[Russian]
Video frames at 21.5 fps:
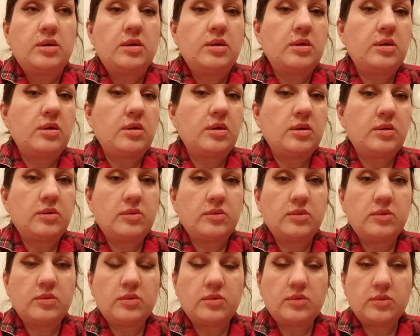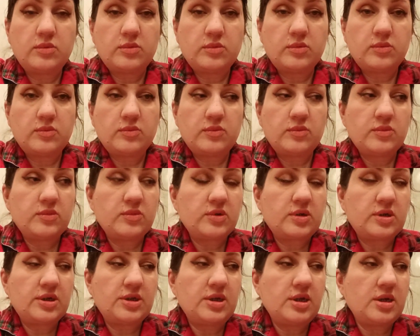А,
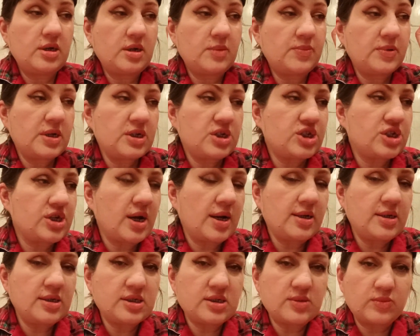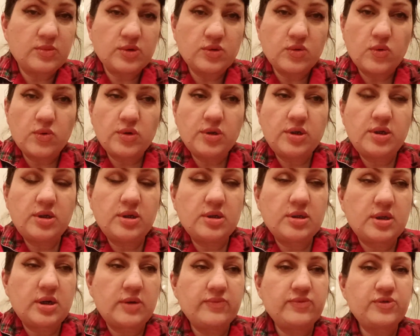к ней обращались многие,
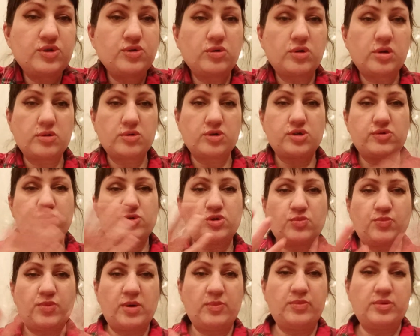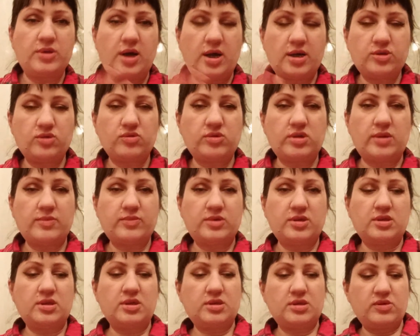там все, короче, все по блату, там
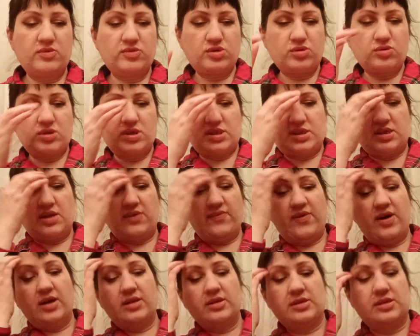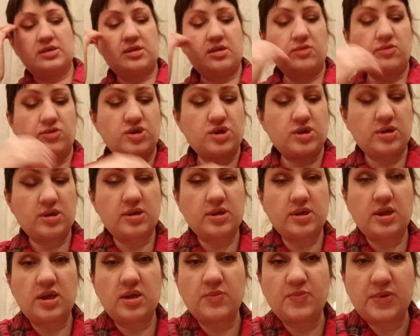ты, ты все доставалось. Короче, к
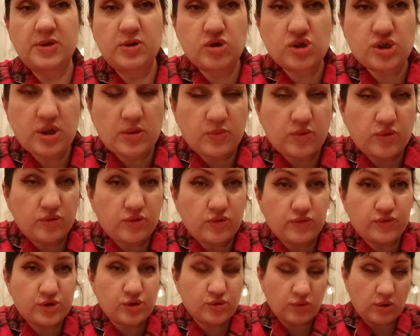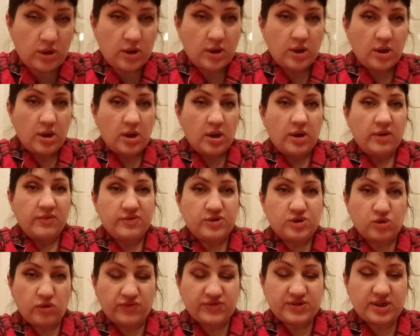ней не приедешь домой, у нее все,
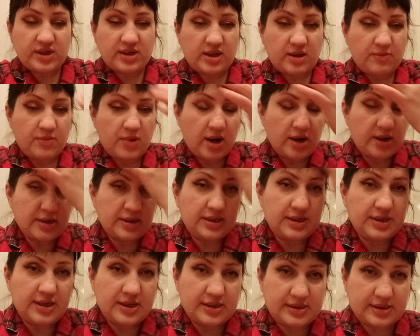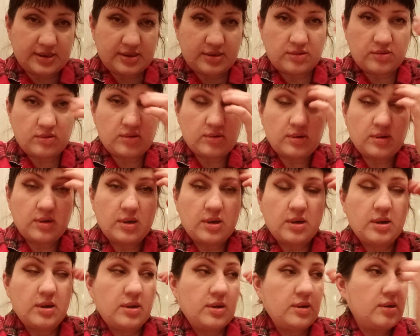все в закромах есть
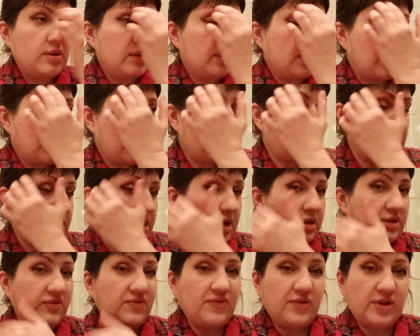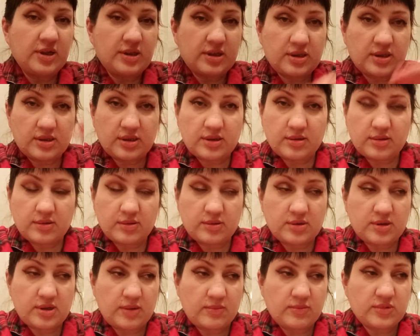от конфет э,
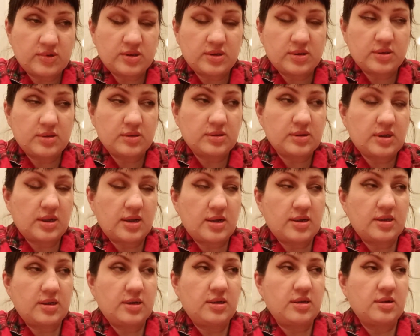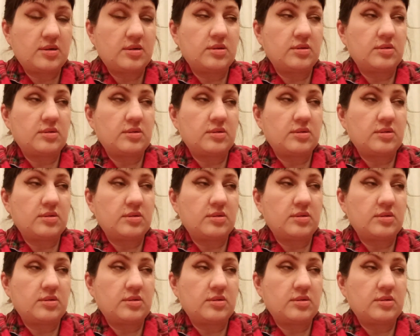там э, дорогих,